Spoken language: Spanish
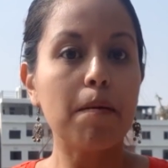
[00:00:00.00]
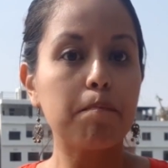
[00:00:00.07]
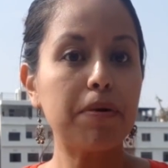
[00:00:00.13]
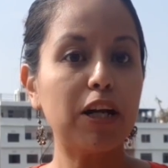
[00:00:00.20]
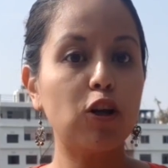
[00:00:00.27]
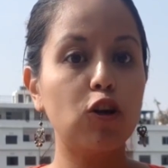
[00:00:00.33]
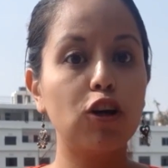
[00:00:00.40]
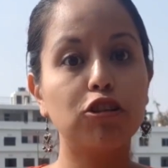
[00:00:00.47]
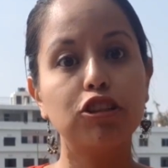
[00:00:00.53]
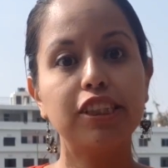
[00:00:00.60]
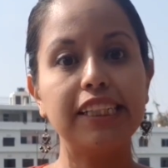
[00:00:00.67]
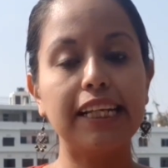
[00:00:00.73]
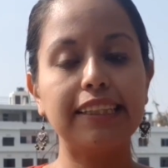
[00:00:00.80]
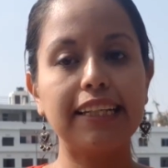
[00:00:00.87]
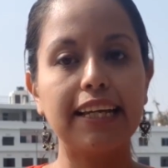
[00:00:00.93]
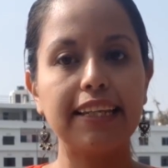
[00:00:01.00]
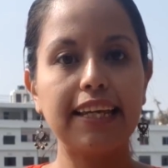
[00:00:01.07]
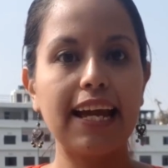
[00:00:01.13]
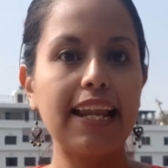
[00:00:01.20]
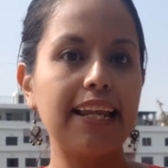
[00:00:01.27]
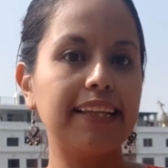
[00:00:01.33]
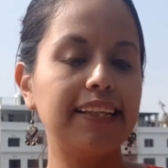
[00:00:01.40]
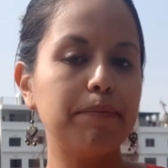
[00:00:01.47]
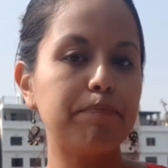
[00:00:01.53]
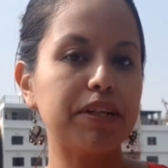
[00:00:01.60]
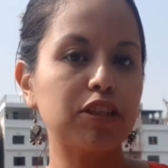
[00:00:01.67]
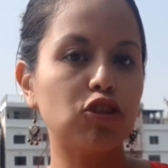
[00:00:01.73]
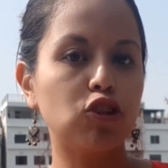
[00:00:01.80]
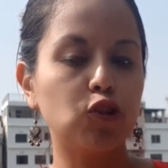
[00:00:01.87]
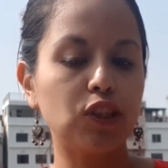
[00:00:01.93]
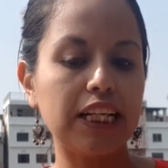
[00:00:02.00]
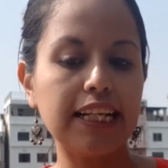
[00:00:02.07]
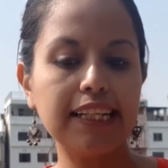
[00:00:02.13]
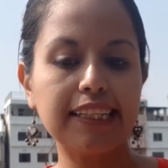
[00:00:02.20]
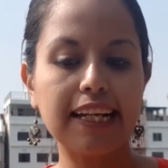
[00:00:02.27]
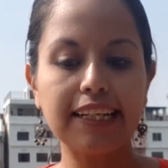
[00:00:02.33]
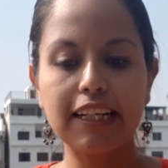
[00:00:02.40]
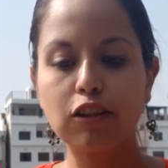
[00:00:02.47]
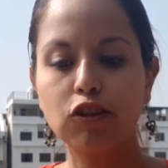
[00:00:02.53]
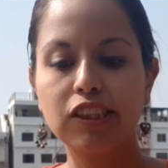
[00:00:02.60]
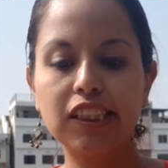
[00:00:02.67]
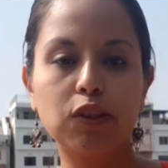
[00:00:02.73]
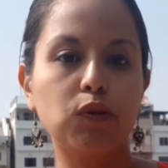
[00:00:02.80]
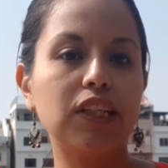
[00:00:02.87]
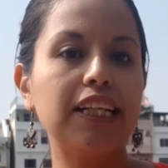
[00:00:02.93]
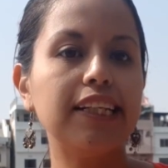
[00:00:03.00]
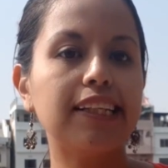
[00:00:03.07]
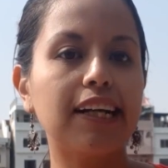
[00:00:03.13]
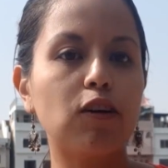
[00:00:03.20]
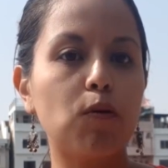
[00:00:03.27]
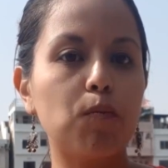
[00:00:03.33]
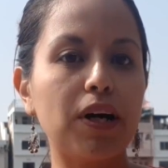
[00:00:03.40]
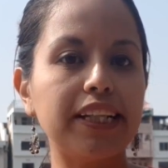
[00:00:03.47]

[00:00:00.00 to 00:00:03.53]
pero luego si es de día el sleeper no se utiliza y entonces se utiliza como